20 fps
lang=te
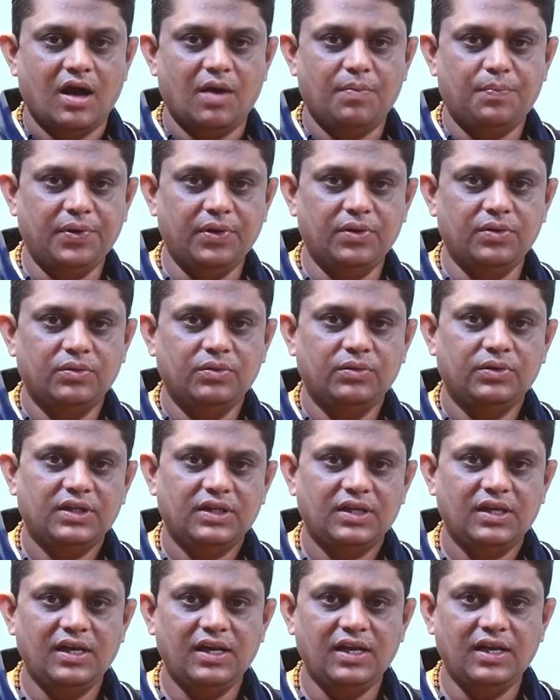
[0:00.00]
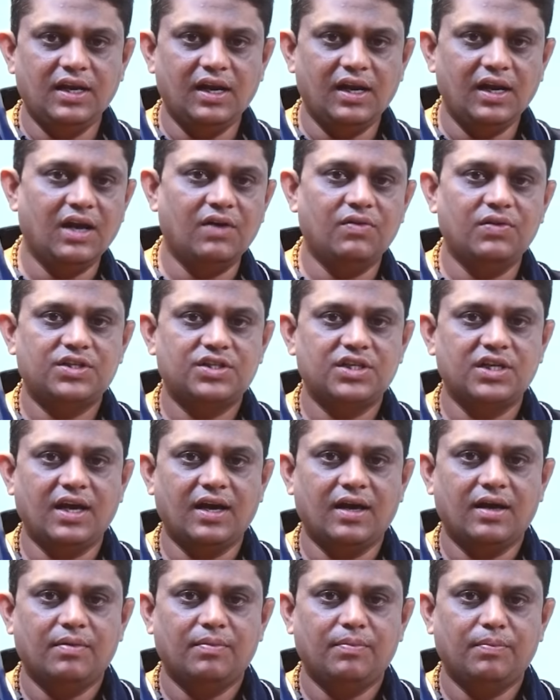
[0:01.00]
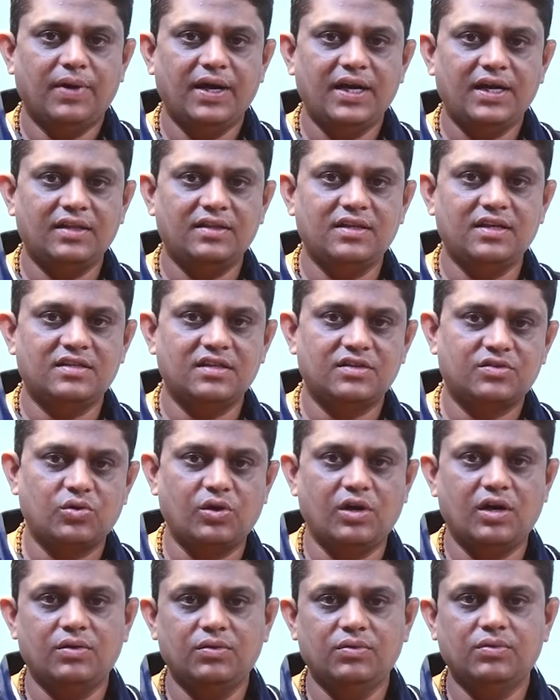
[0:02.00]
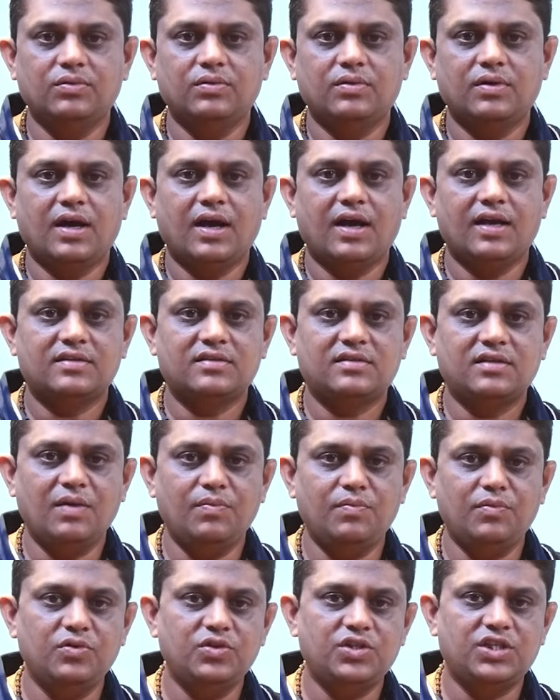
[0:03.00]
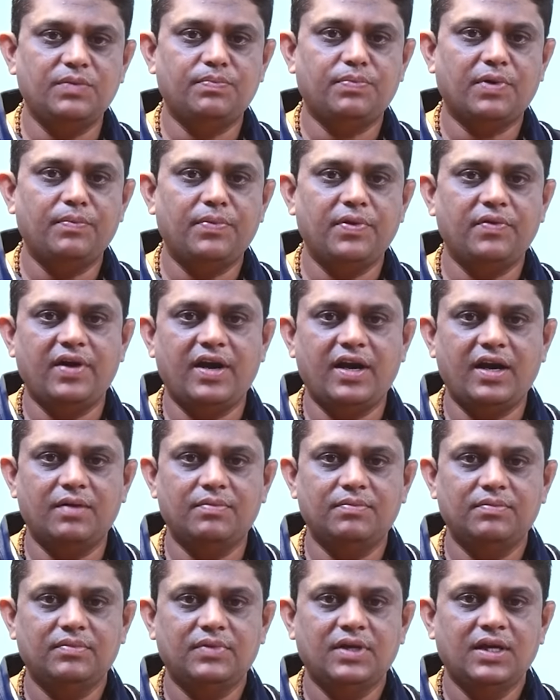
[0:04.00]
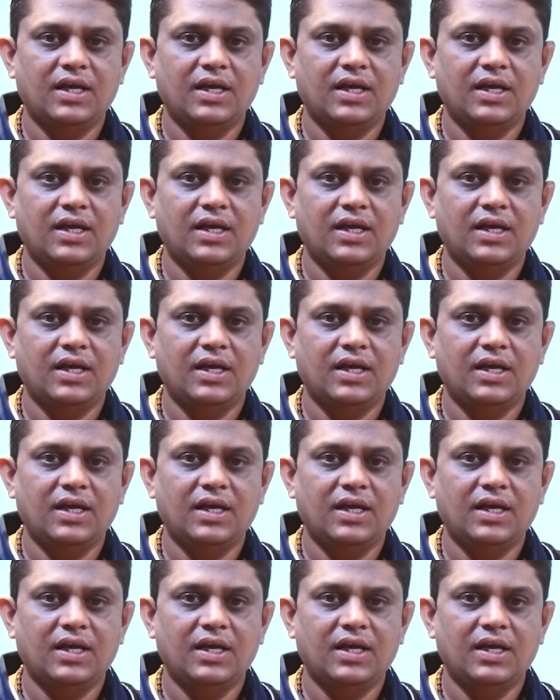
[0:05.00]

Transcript: అప్పుడు ఇల్లీగల్గా వచ్చిన బయట దేశస్తులను అస్సాం నుంచి పంపివేయడం